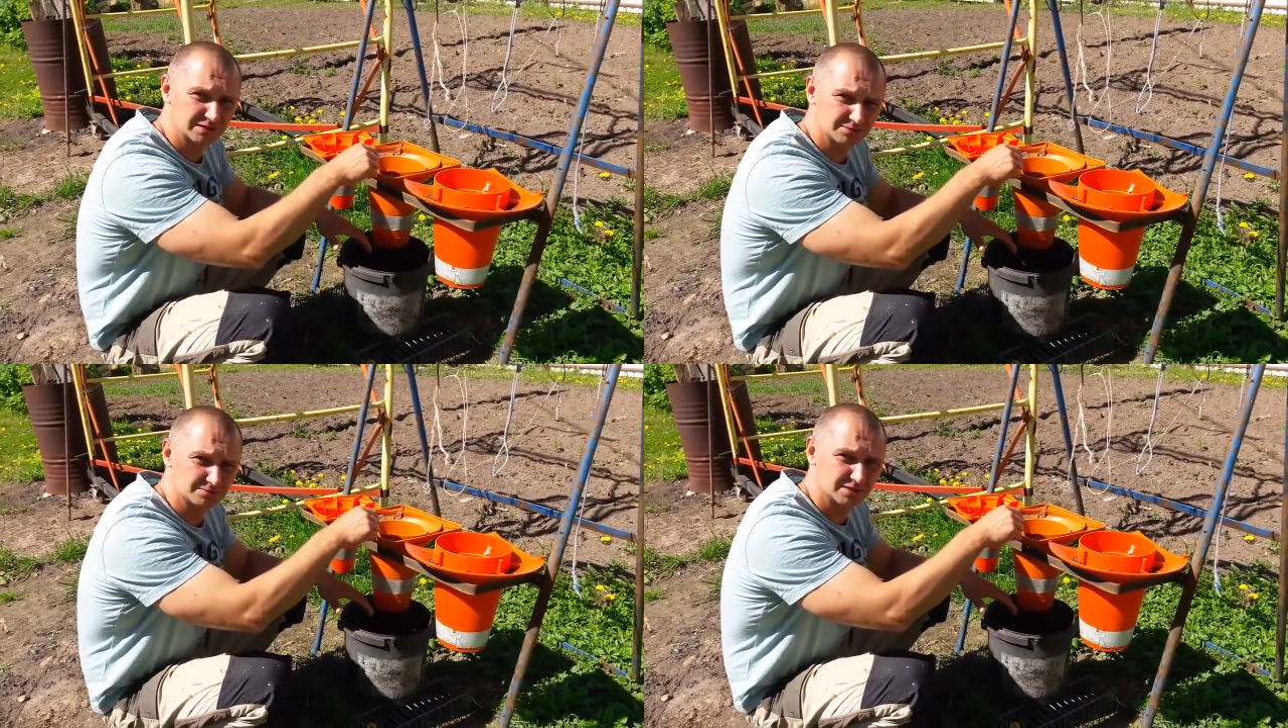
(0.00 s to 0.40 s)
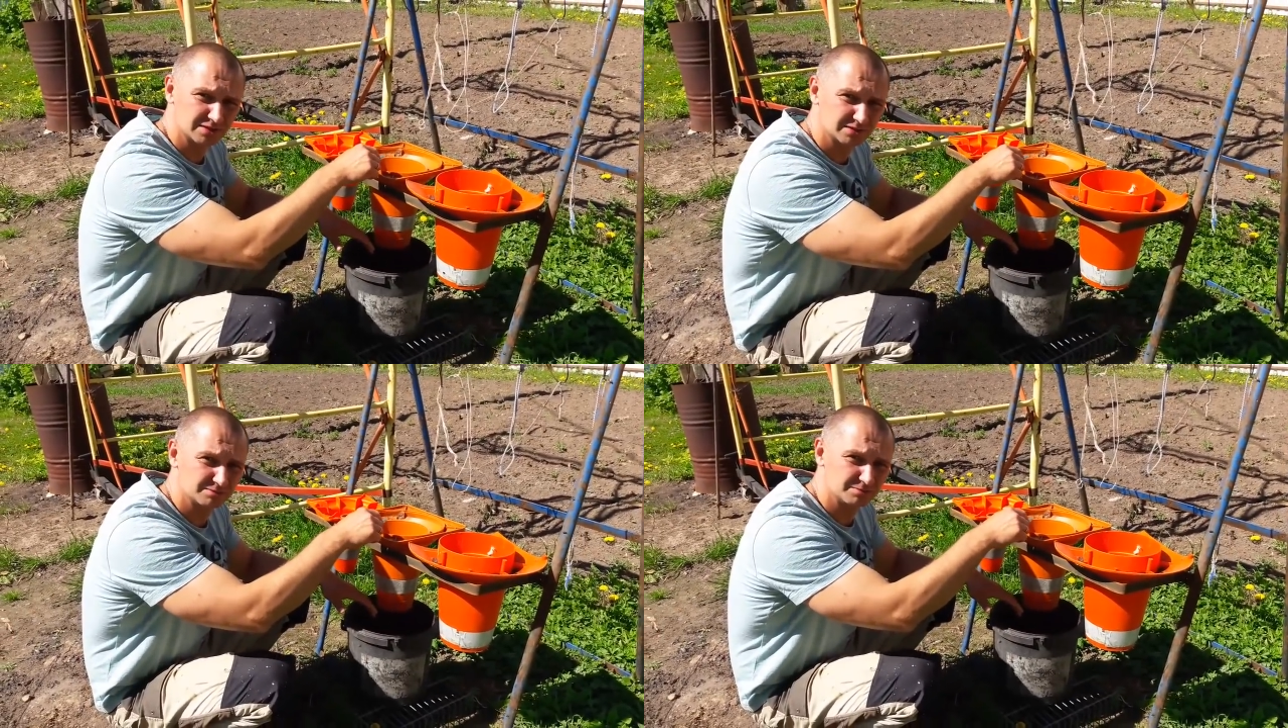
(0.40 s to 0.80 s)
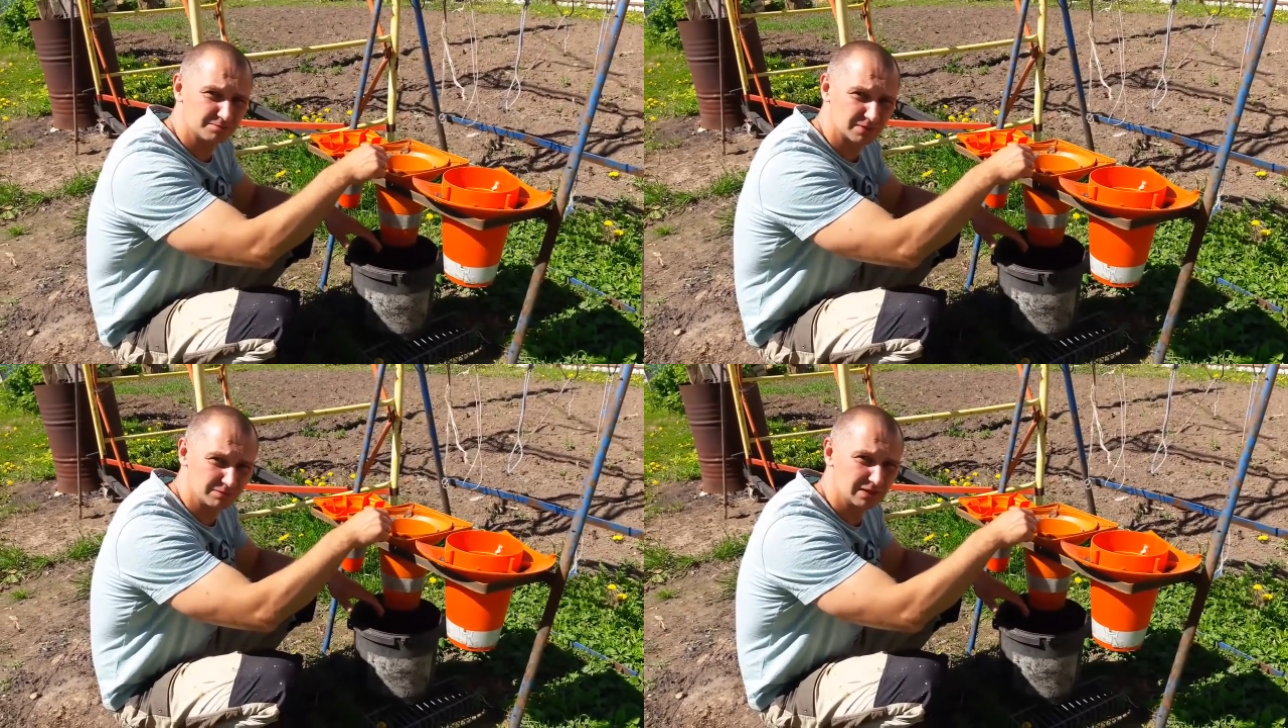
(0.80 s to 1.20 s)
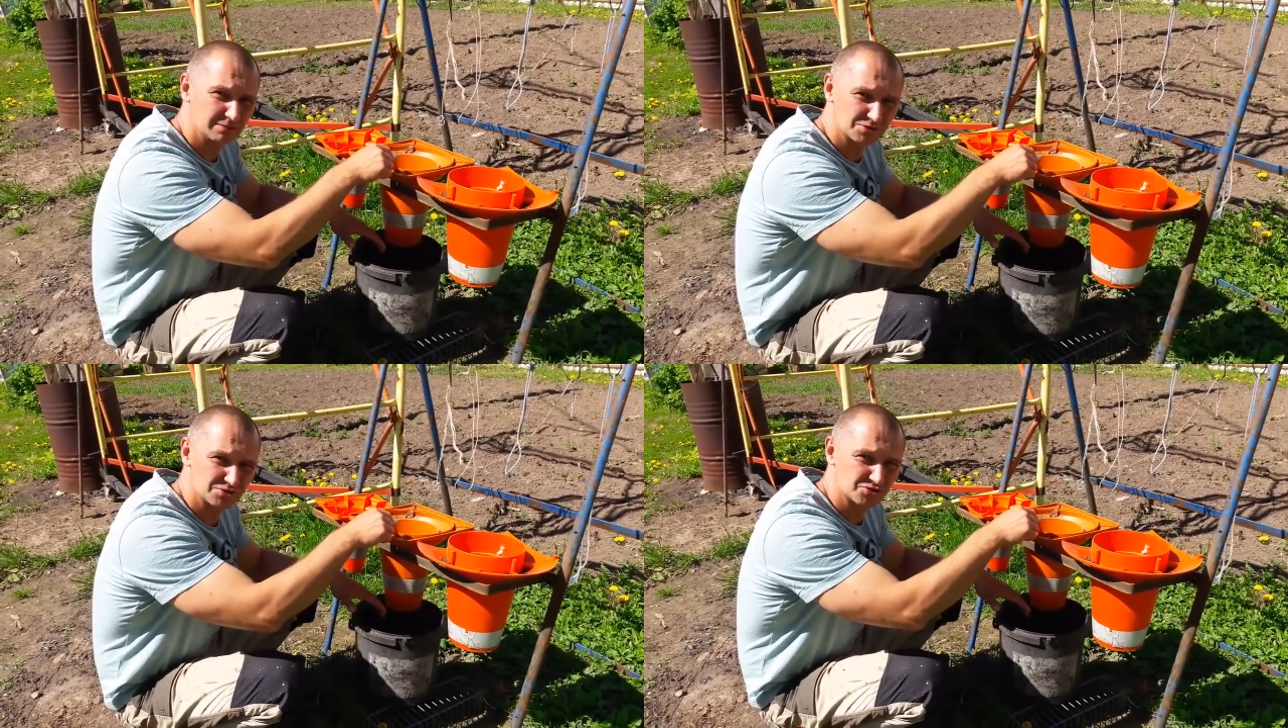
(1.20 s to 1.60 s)
с этим
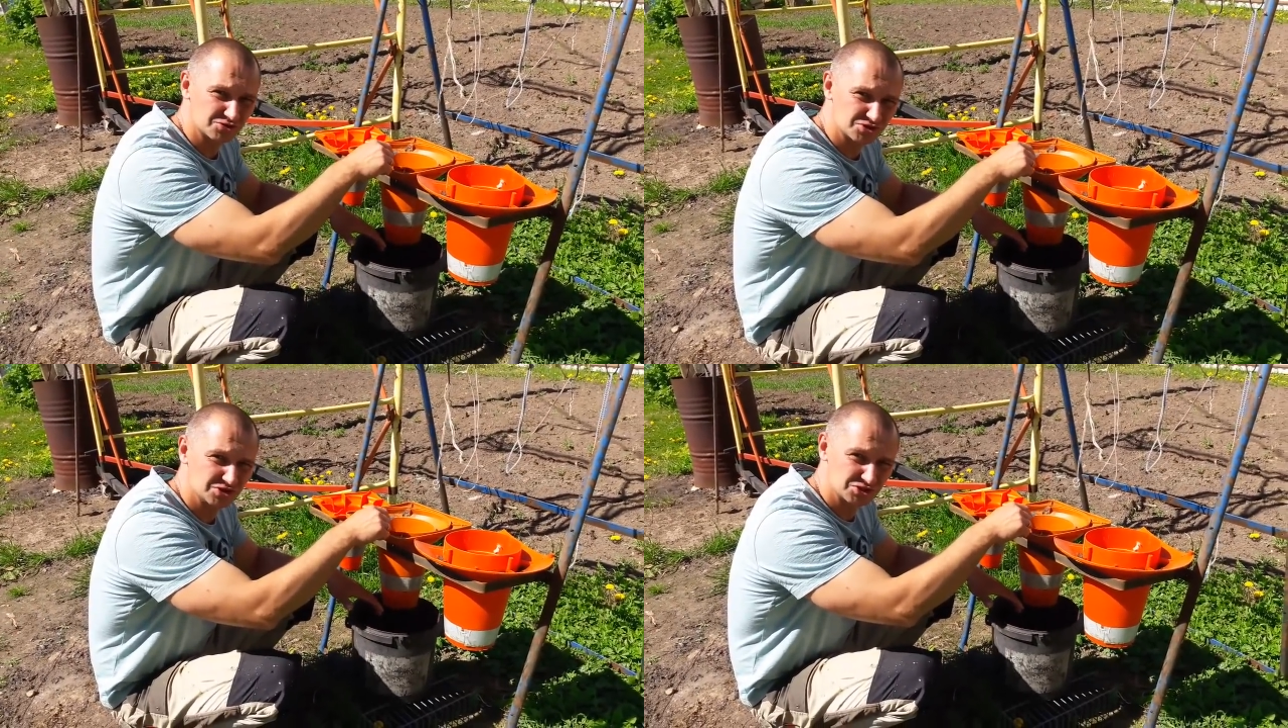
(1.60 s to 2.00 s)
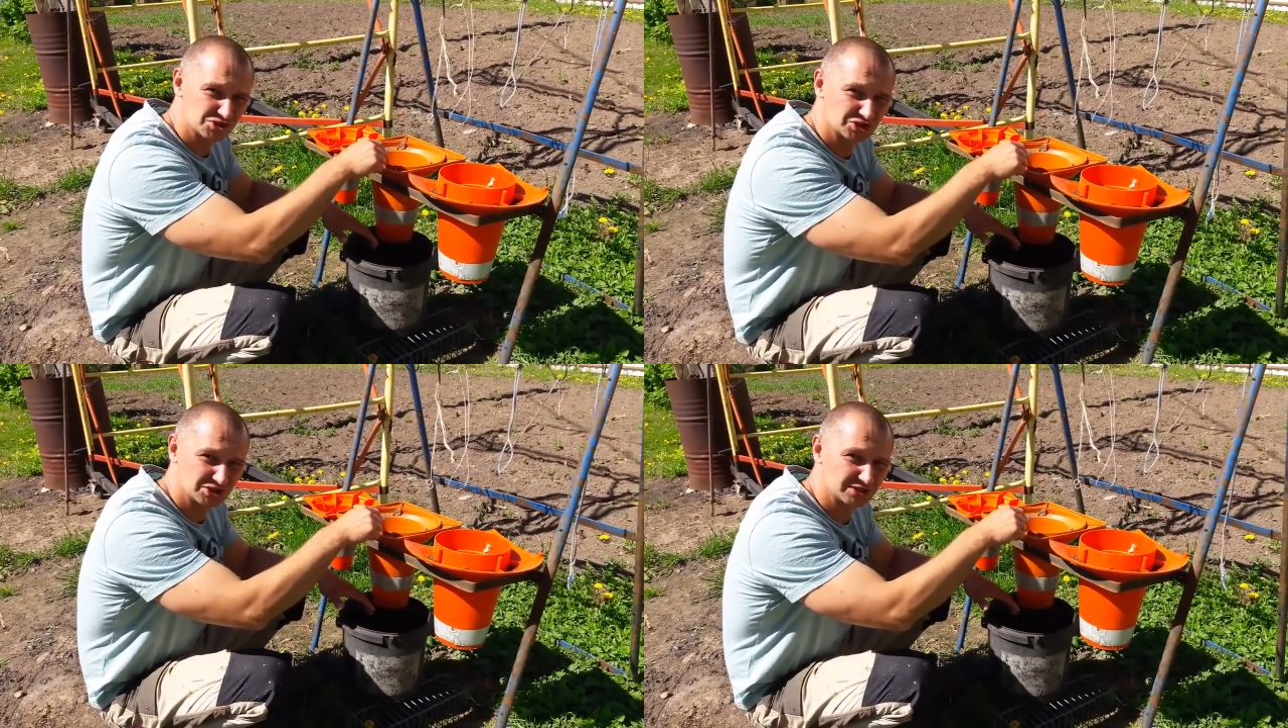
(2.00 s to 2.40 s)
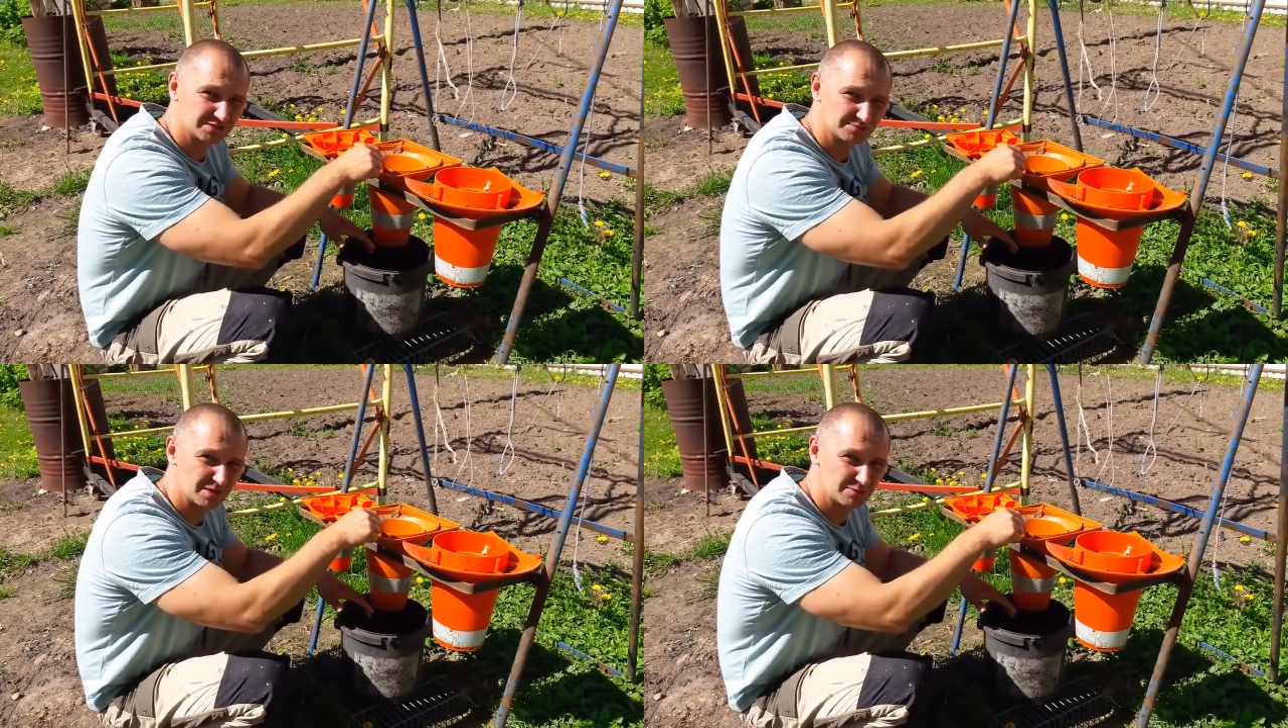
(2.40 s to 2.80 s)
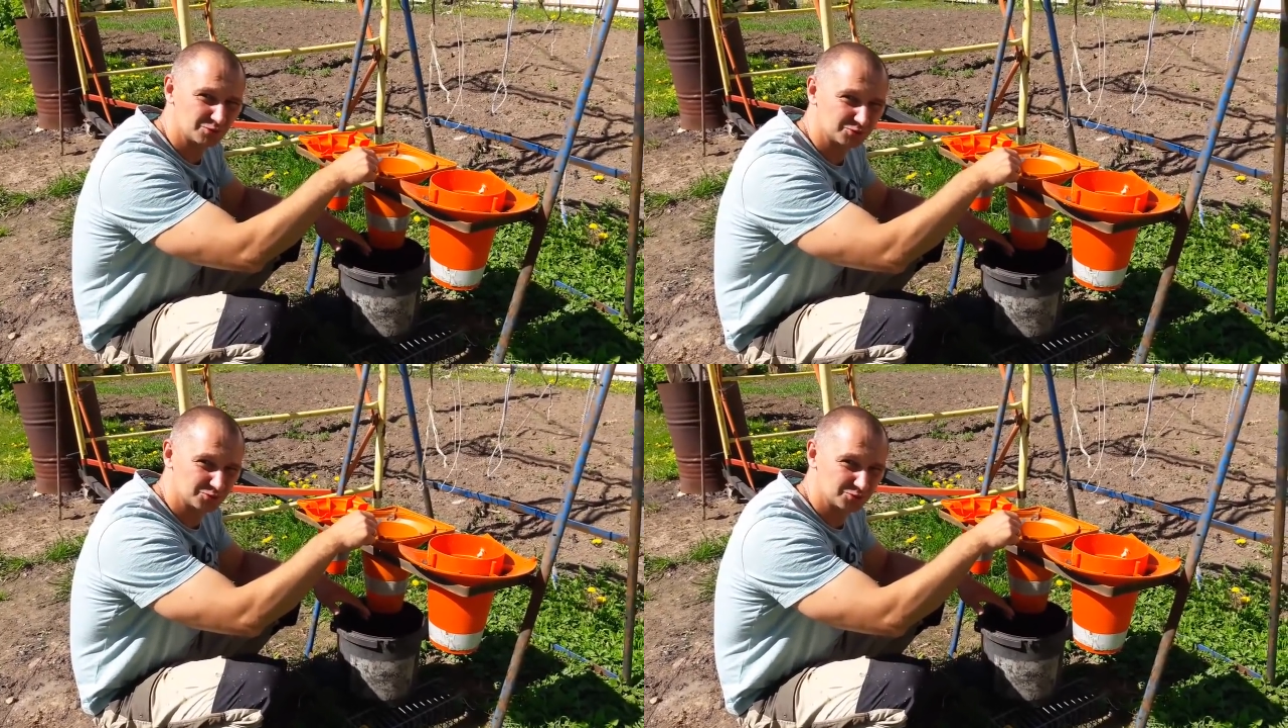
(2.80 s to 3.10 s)
проблемы, жидкий помет,